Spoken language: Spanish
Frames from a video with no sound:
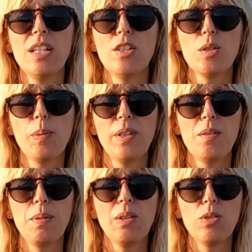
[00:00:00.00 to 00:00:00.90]
y no se puede
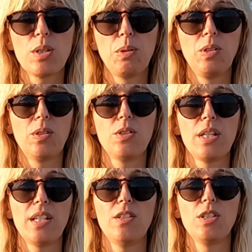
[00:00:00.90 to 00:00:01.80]
hacer en vehículos a motor, o
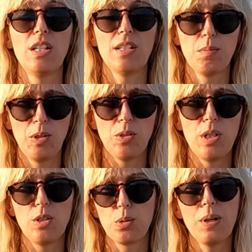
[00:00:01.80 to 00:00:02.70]
sea que los de las
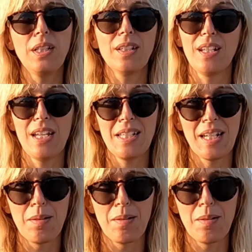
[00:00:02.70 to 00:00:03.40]
motos y los quad, este